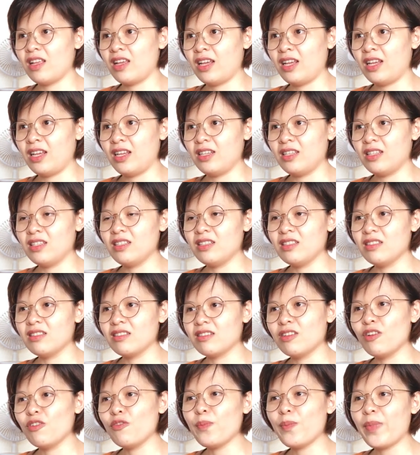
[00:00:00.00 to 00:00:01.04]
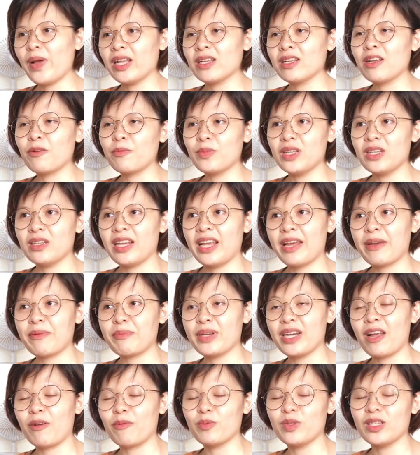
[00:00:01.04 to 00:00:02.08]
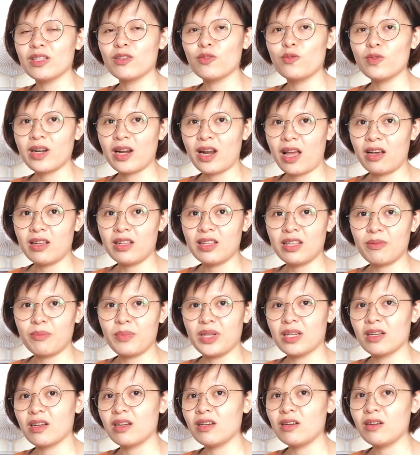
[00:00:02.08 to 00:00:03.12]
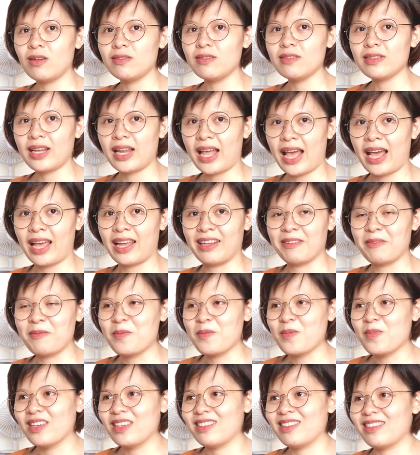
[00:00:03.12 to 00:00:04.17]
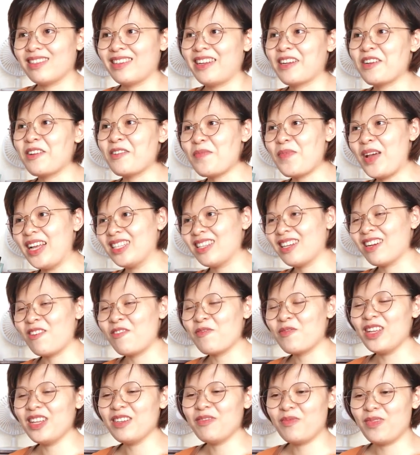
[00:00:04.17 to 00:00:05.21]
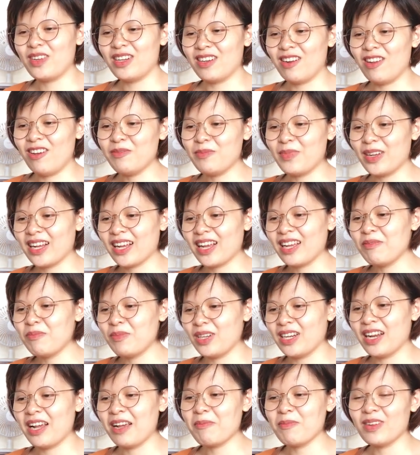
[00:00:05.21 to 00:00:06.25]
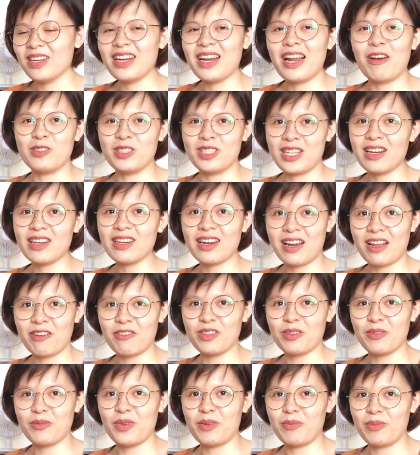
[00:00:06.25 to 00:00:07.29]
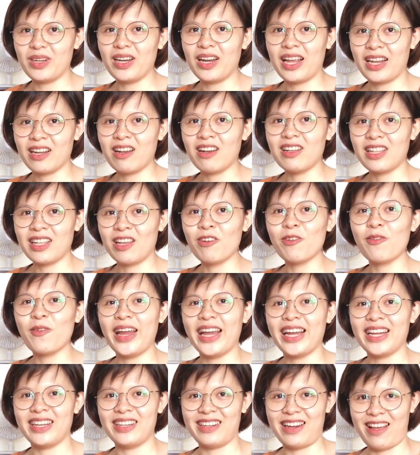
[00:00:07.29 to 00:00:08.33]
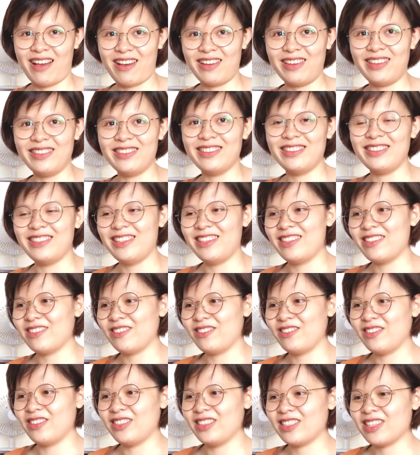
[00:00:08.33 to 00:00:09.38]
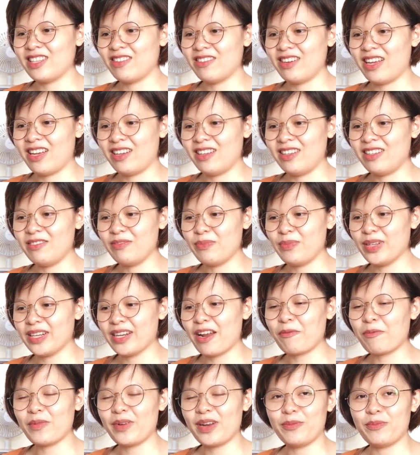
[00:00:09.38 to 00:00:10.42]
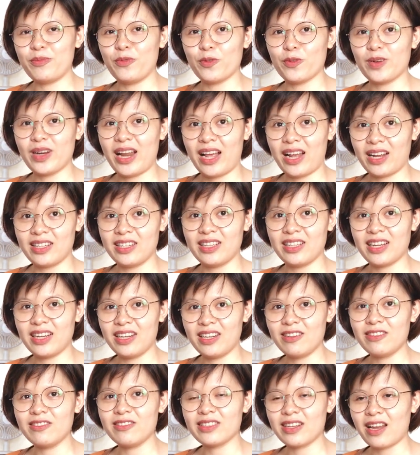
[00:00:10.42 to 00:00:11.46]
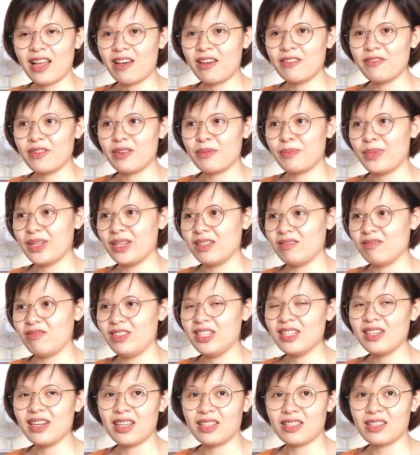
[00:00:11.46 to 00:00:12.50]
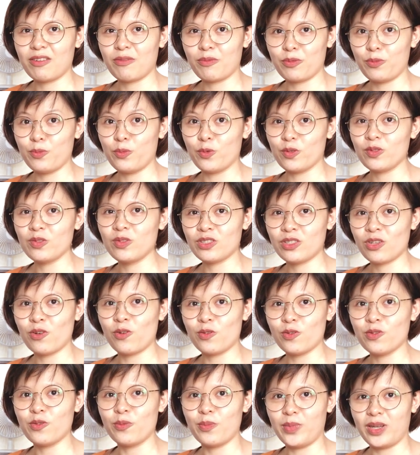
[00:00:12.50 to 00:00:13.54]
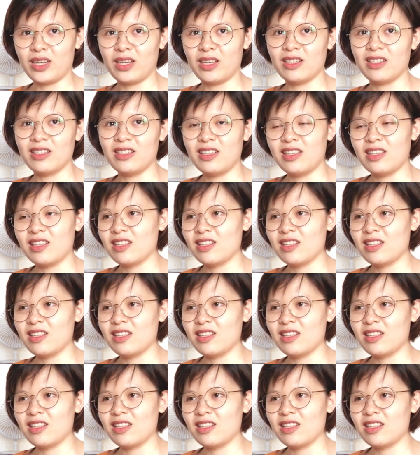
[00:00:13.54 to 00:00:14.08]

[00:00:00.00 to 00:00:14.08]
Thì lúc mà trong thời gian mình đọc những cuốn đó thì mình có nốt lại. Là các bạn sẽ không thích mình nốt bằng cách mình góc cái đầu sách đâu, nhưng mà mình hay có thói quen như đó. Rồi sau đó mình đọc lại một lần những cái nốt đó và mình viết lại trong một cuốn sổ của mình.